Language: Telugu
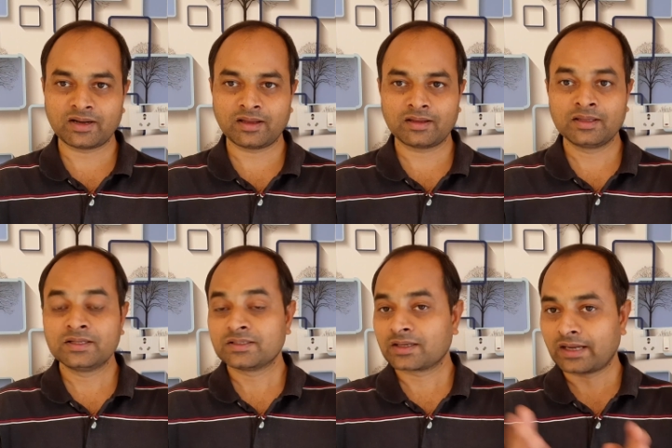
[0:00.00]
వలన
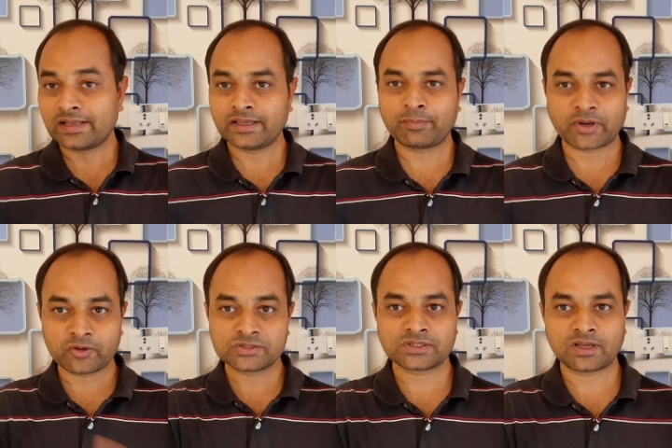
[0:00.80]
కలిగే
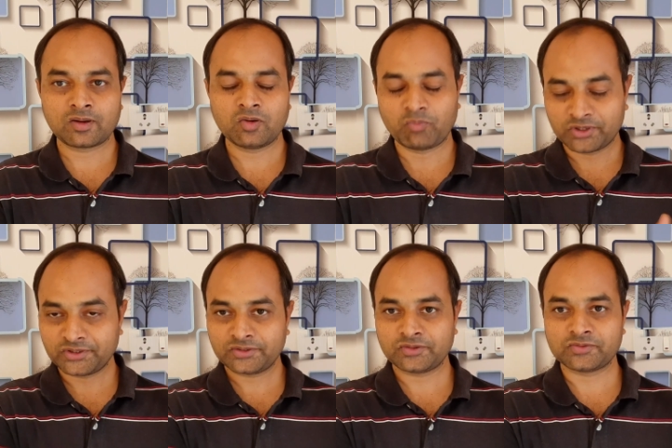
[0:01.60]
ప్రయోజనాల్లో
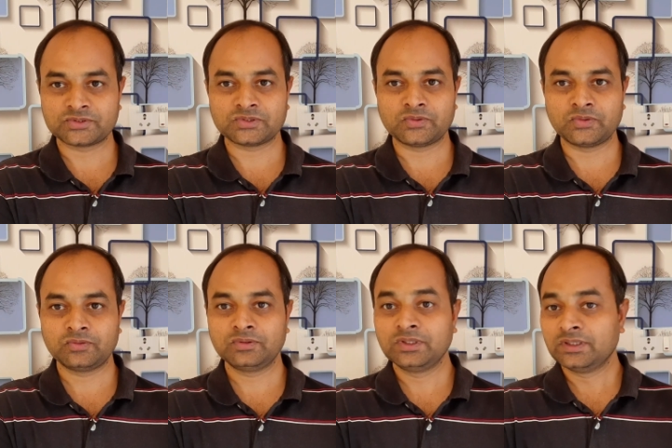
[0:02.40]
మొదటిది
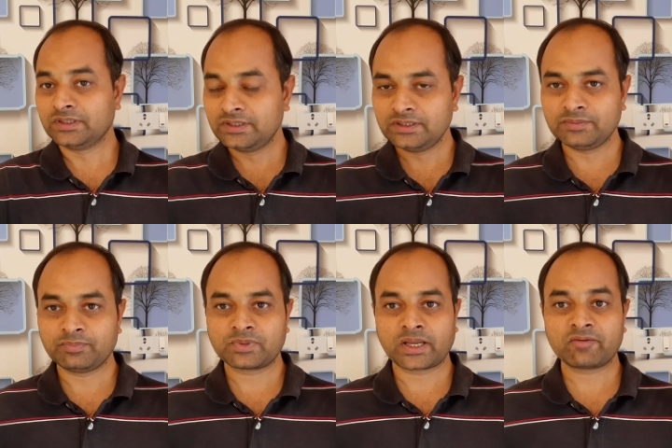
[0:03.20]
వచ్చిందను ఈ
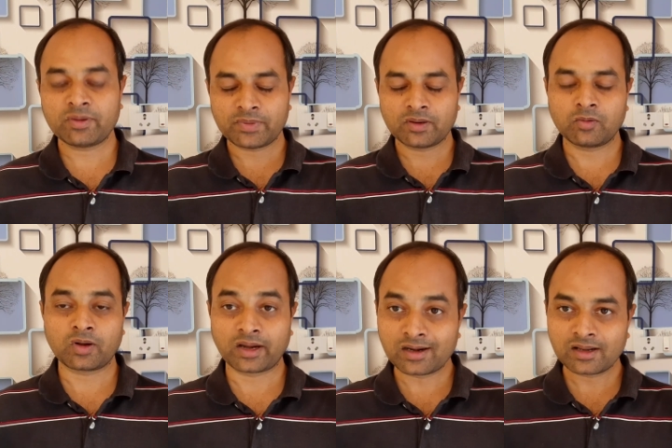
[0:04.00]
కరివేపాకు
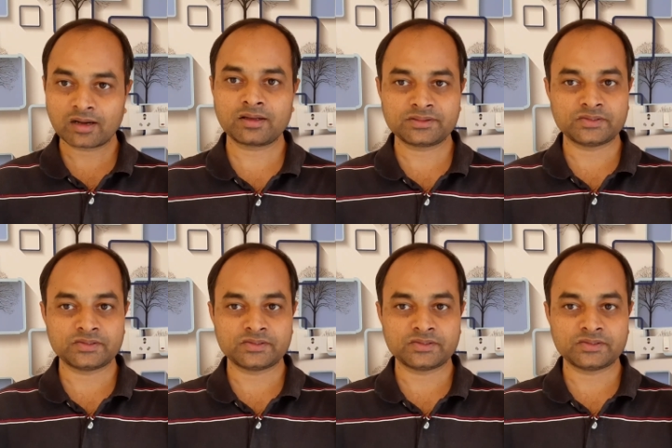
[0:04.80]
రెగ్యులర్గా